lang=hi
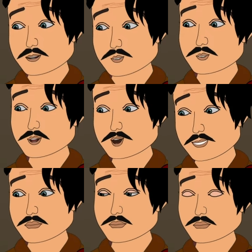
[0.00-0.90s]
जानवर है तो
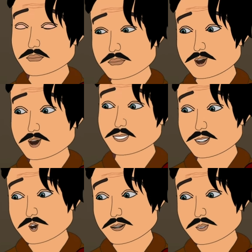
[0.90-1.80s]
क्या हुआ उसे
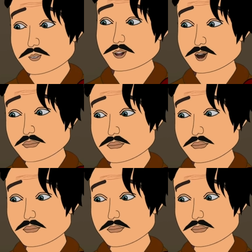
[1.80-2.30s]
तकलीफ नहीं होती है